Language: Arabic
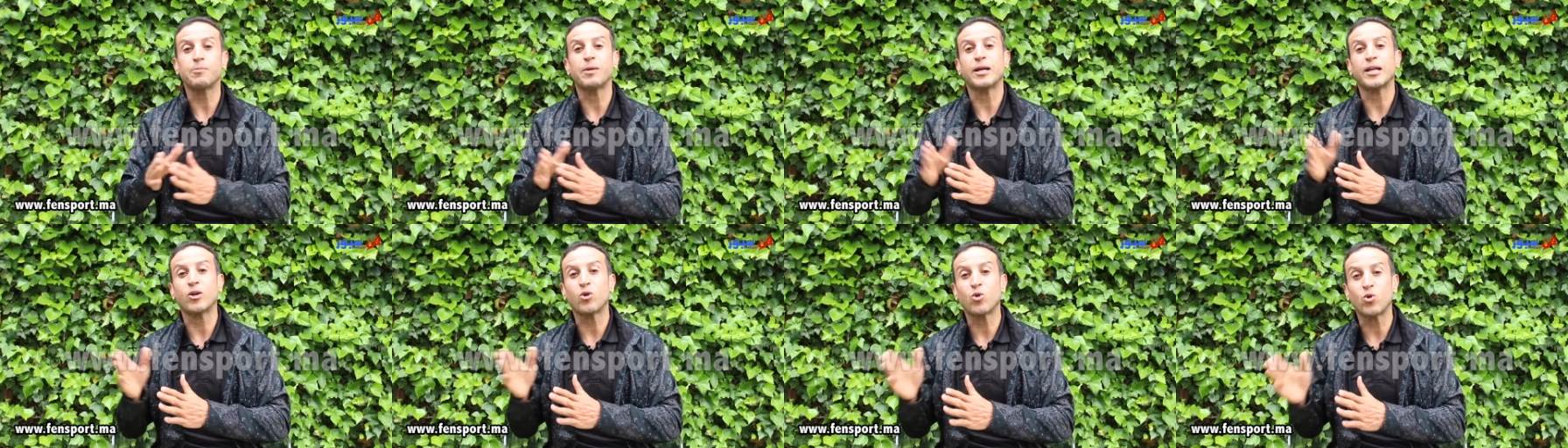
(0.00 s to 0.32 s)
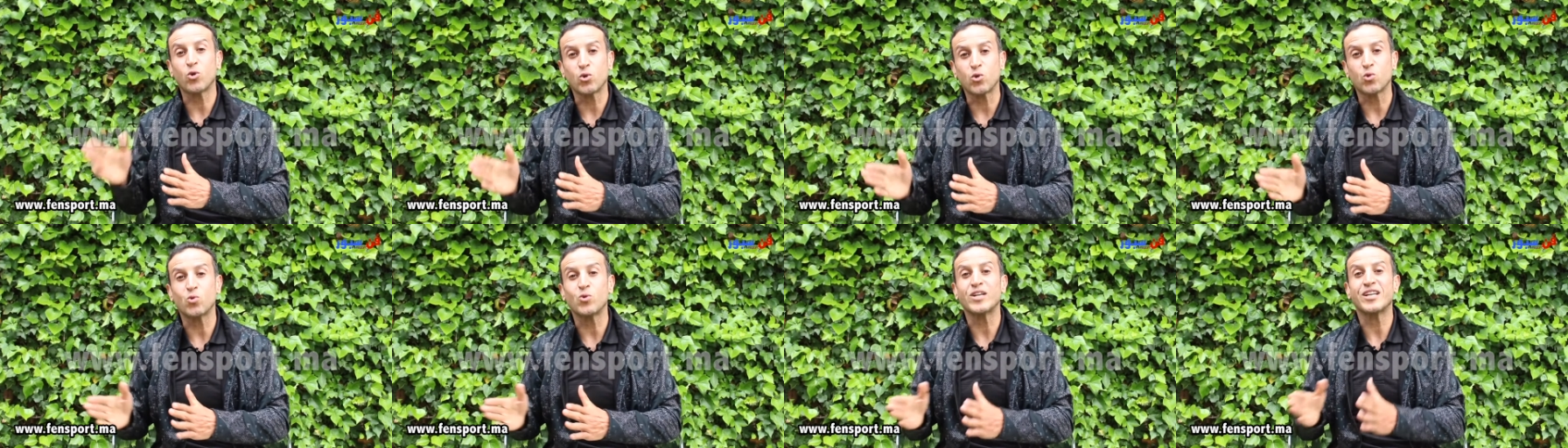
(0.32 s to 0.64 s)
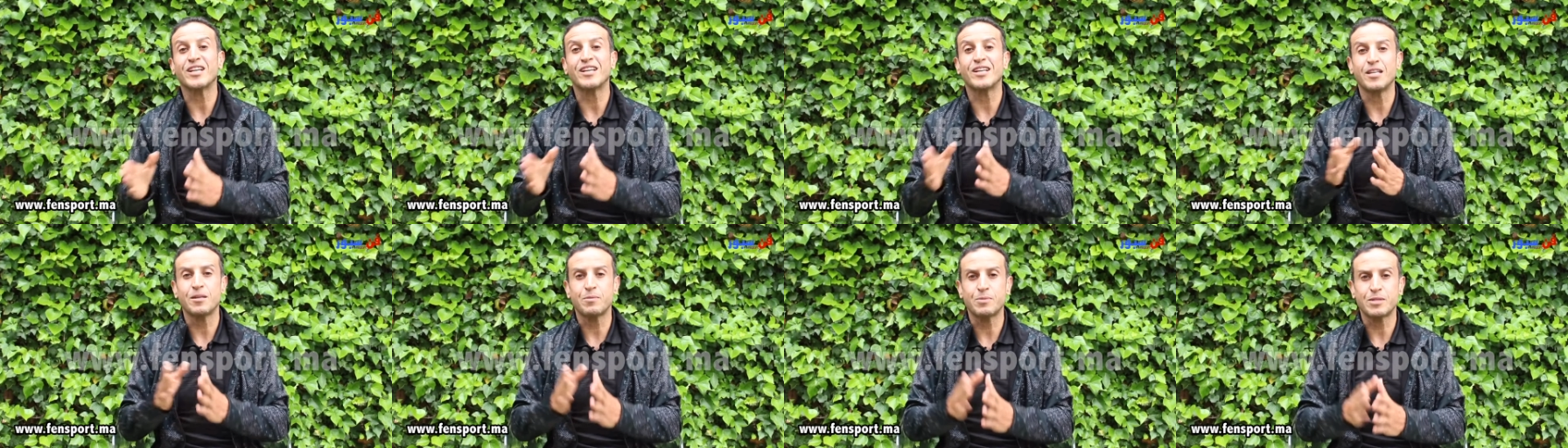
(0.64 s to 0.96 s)
بعض الخطوات
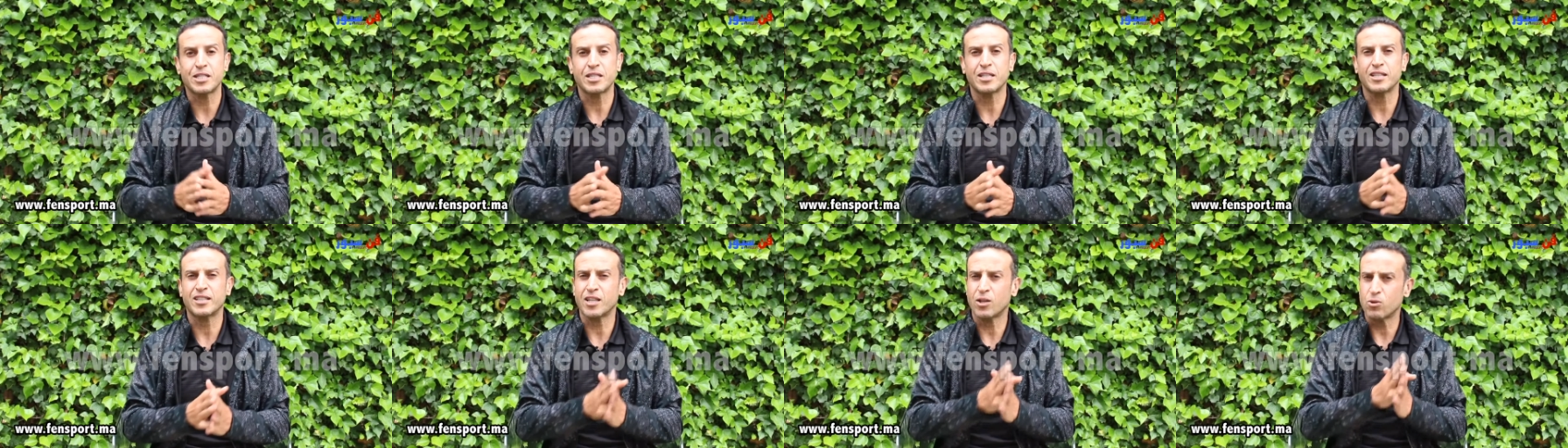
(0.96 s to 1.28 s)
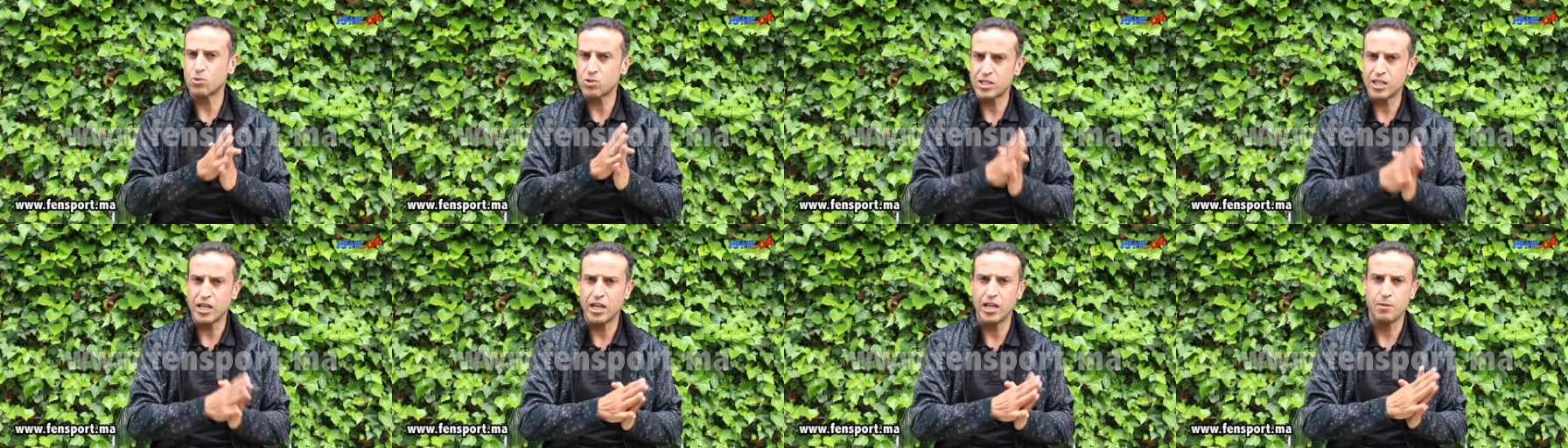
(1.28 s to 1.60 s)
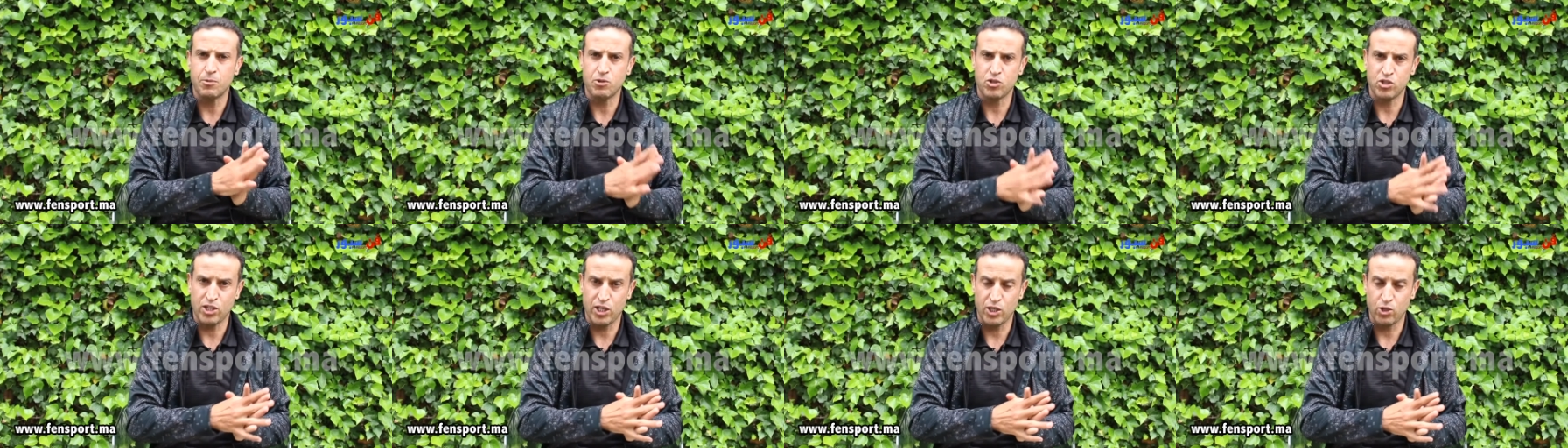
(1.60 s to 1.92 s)
اللي بسيطه وسهله
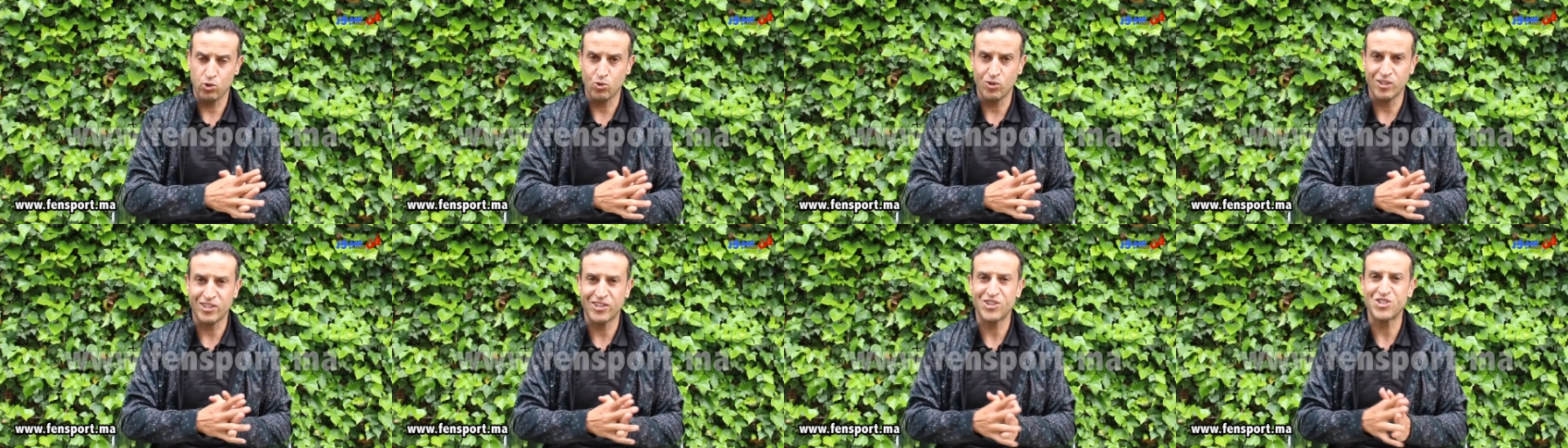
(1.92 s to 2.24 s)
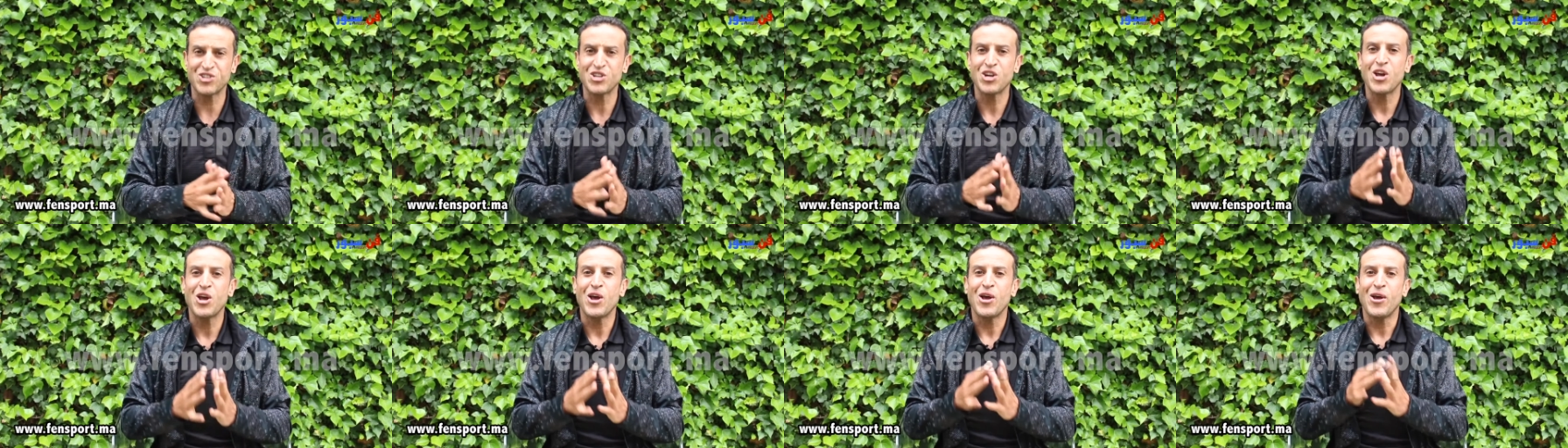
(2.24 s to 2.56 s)
باش نحيدوا الكرش